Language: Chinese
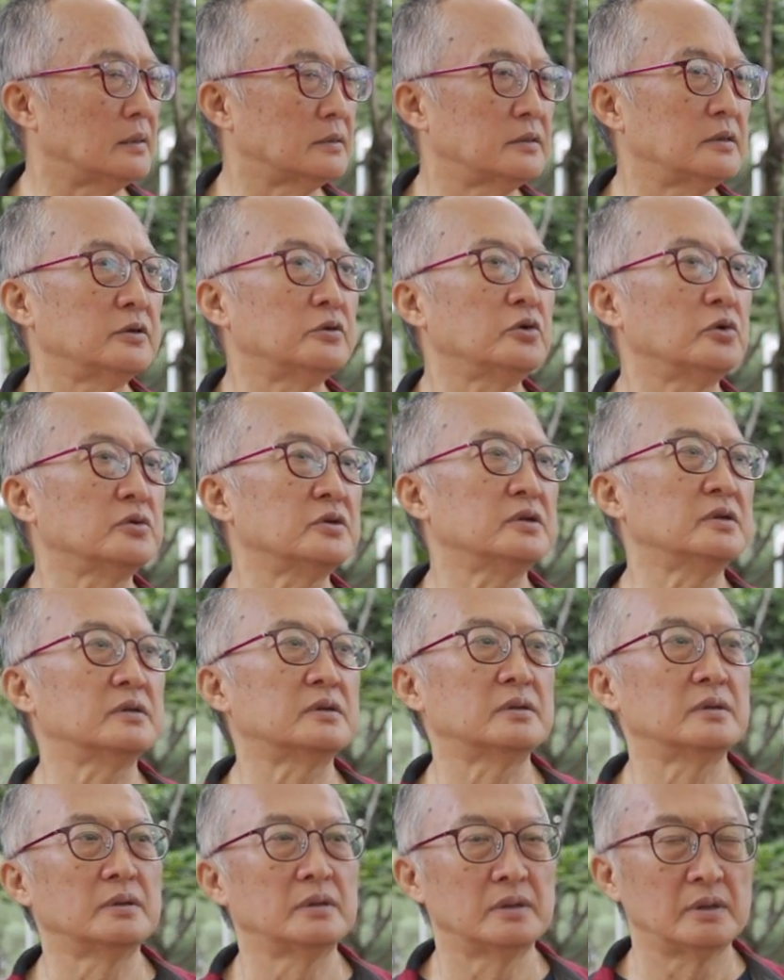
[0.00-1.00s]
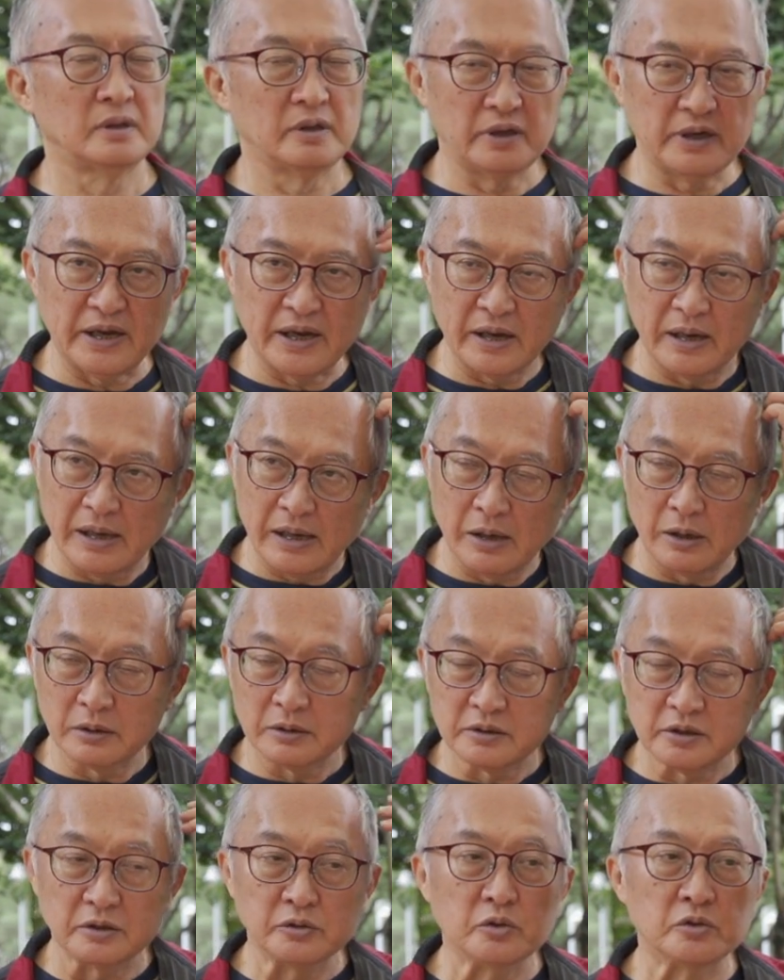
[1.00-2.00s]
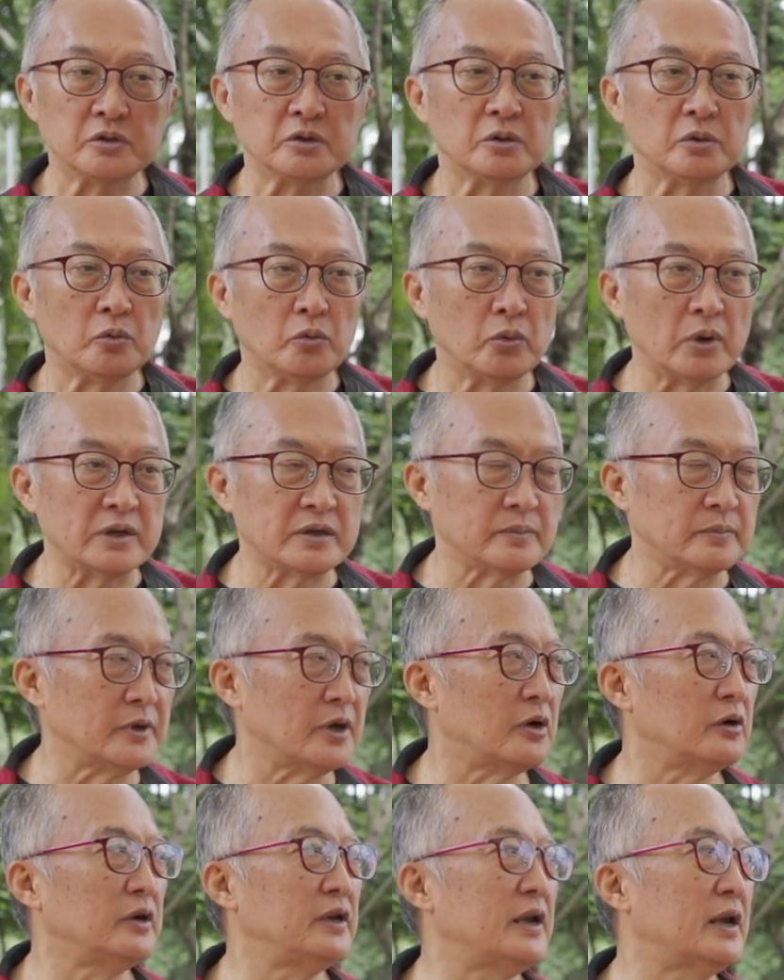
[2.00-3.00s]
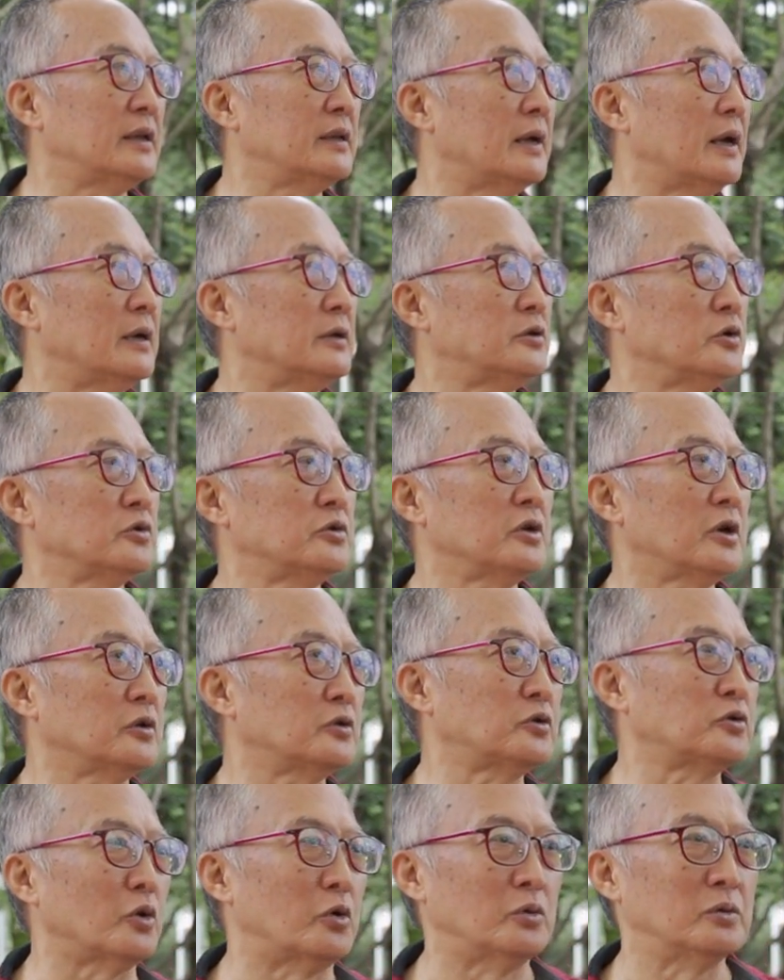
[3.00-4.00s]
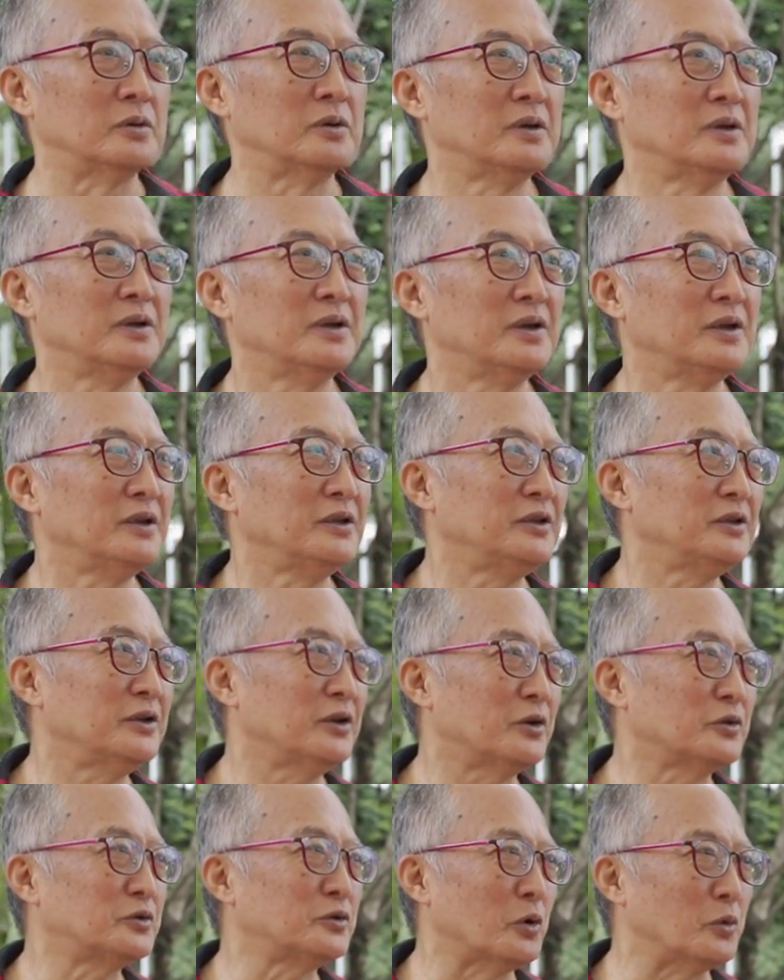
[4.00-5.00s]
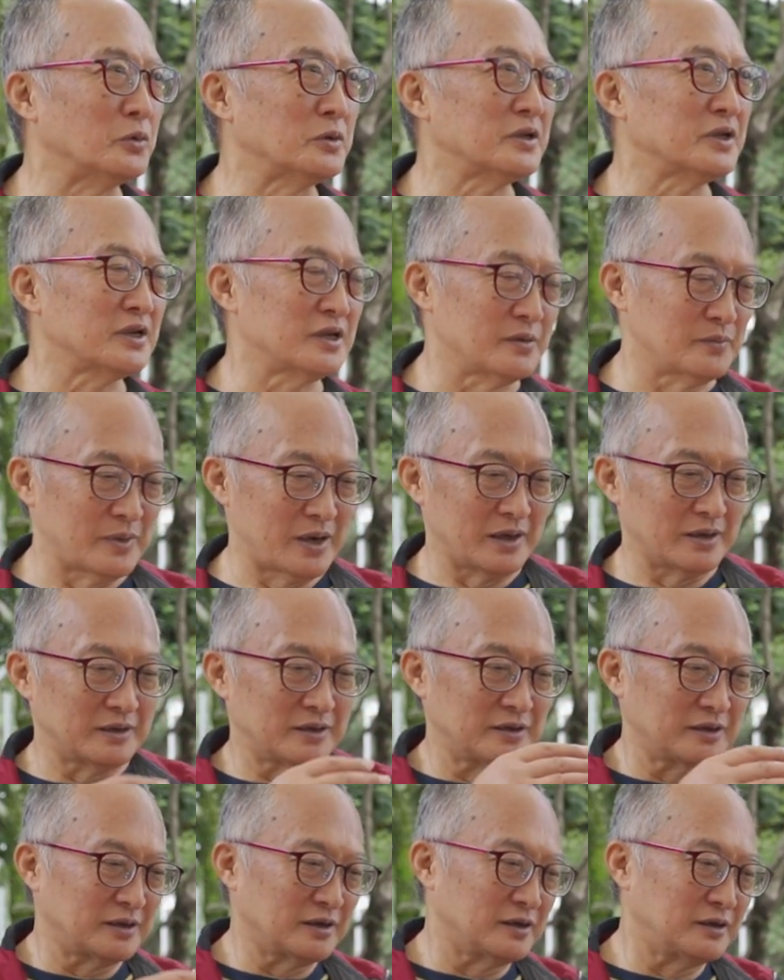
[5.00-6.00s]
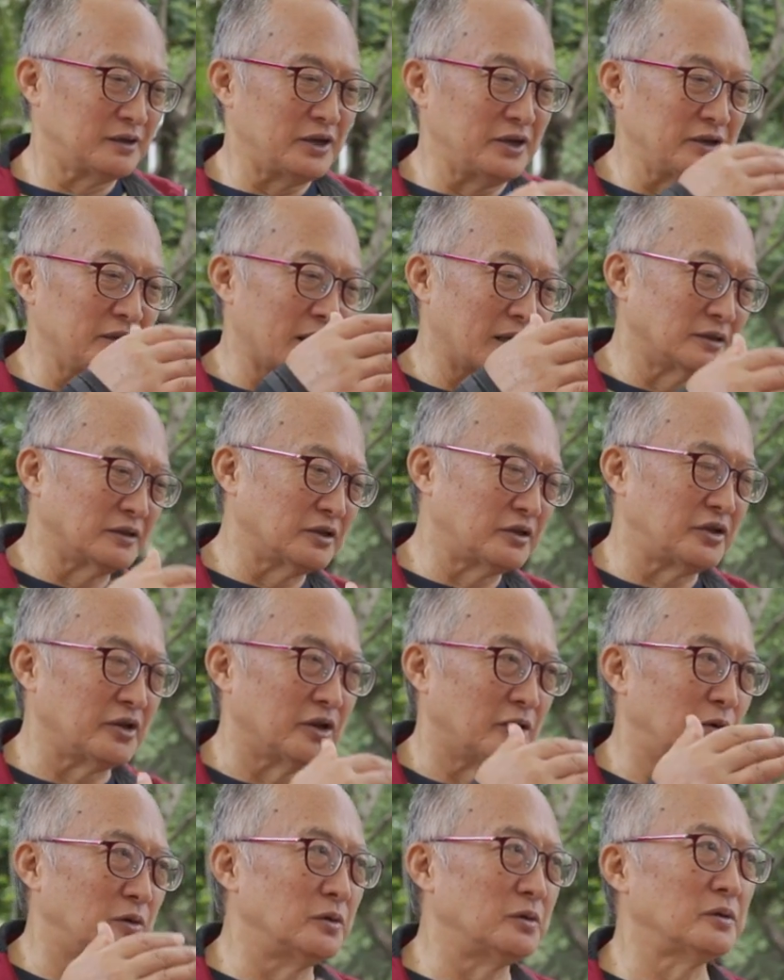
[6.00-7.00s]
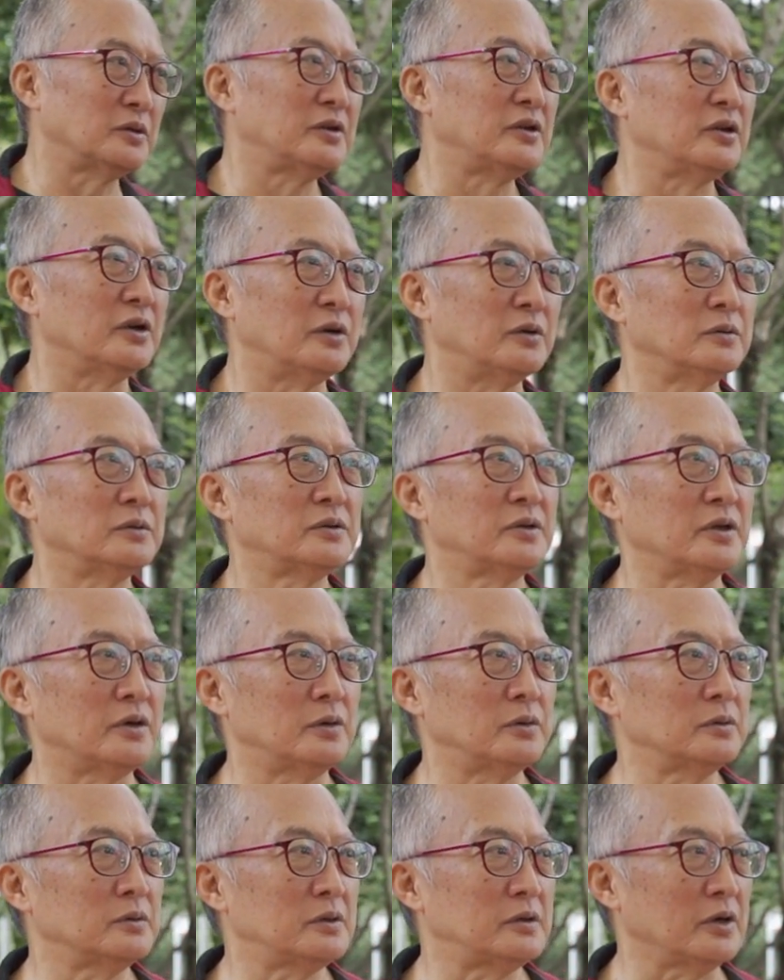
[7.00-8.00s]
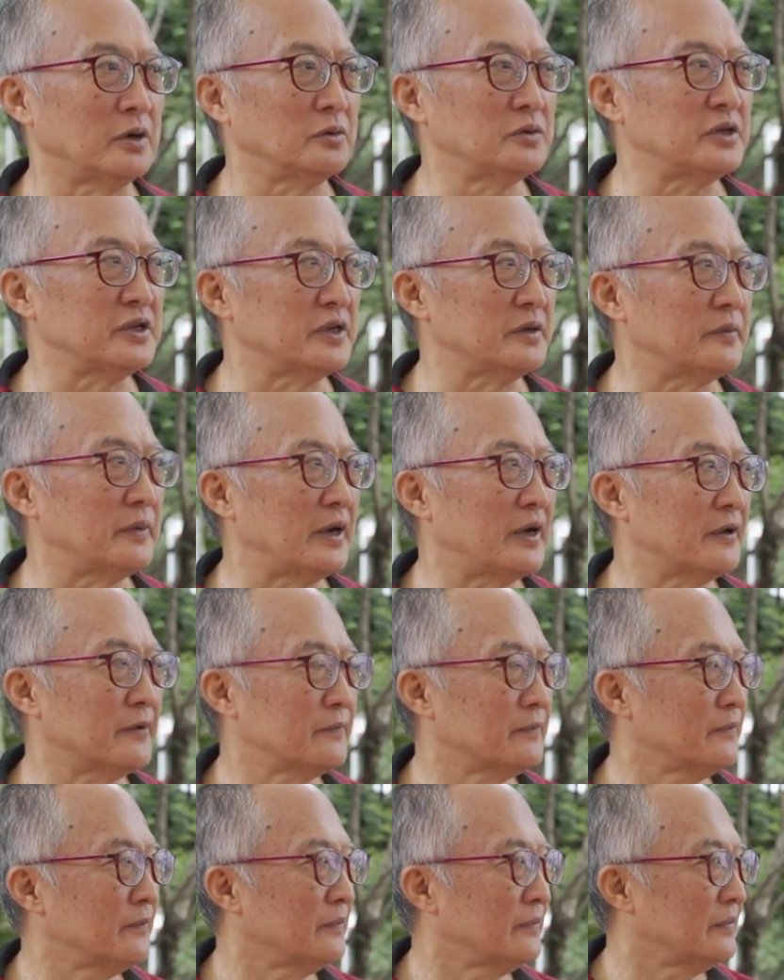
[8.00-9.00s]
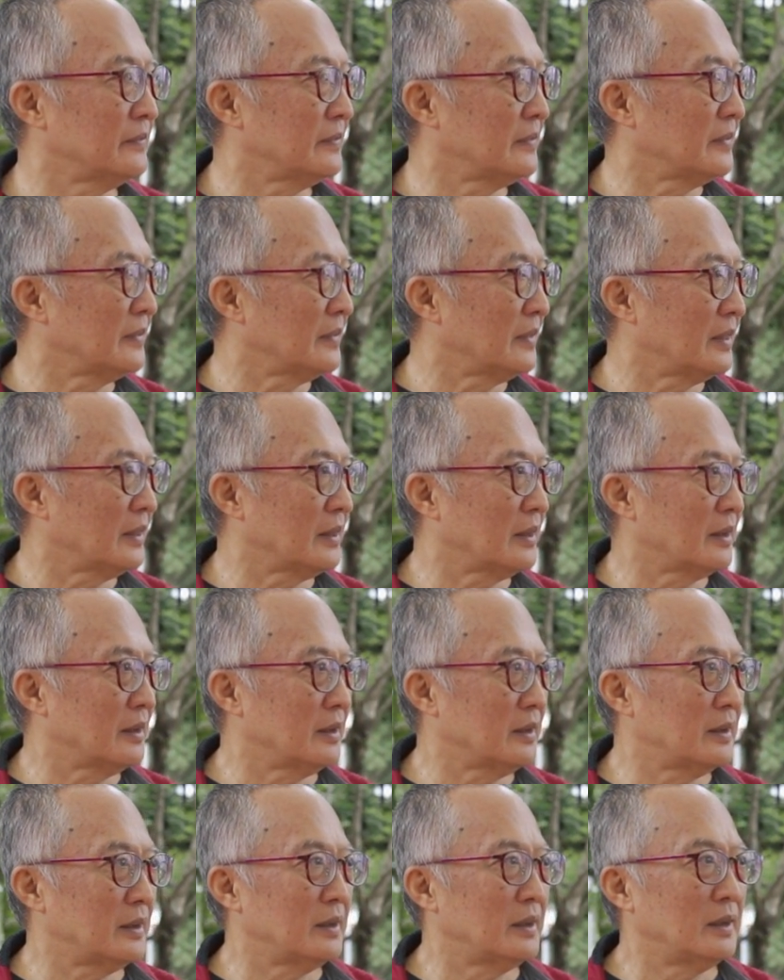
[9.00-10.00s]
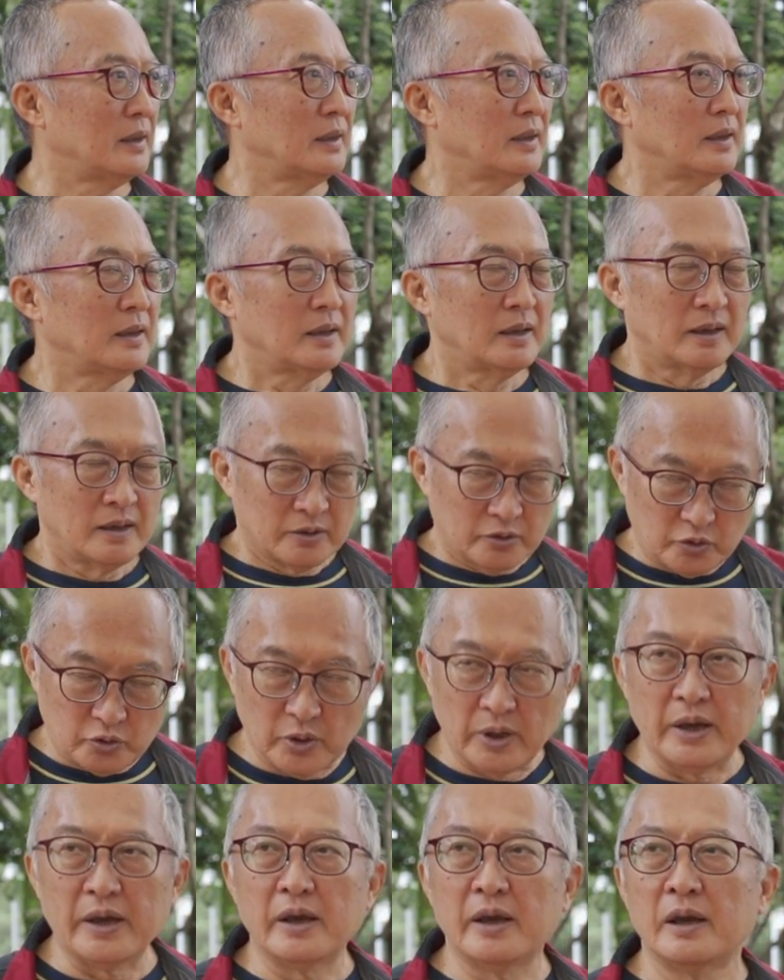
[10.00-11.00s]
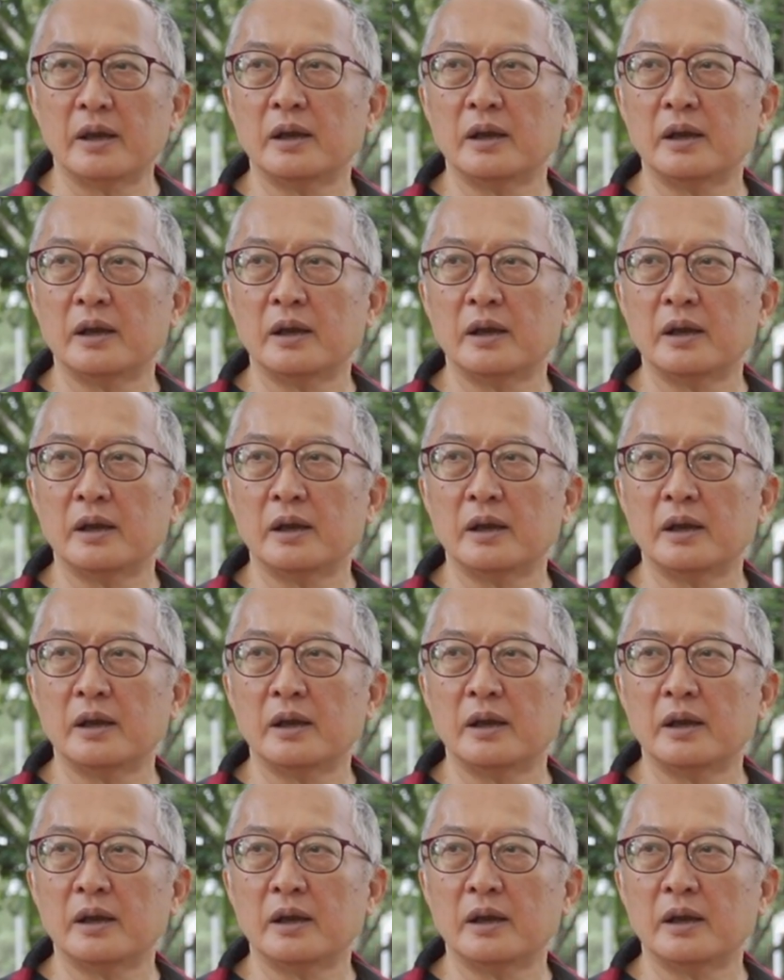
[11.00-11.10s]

这就是练啊，这就是为什么要练啊，就是要懂这个嘛，这个阴阳的调节，身心安顿，对，